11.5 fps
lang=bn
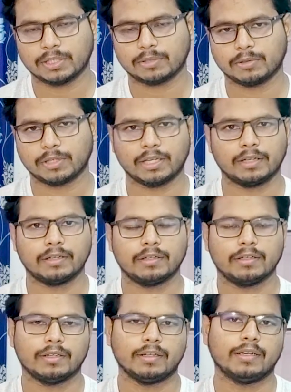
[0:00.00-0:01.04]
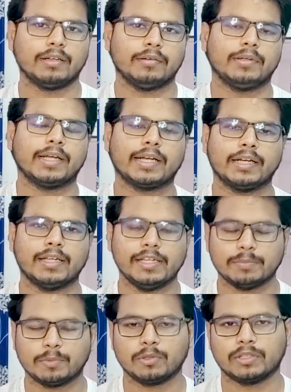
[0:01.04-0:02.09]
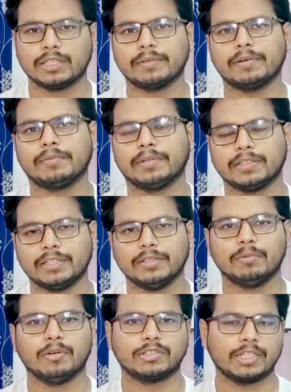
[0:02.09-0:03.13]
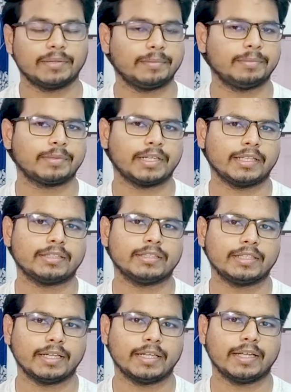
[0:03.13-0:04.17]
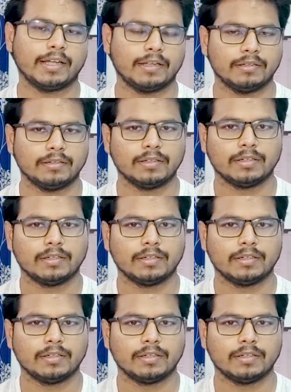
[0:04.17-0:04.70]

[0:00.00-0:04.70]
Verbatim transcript: সোল্ডার করে এখানে ইনপুট দিতে পারবেন থ্রি বোল্ট সেই ক্ষেত্রে এই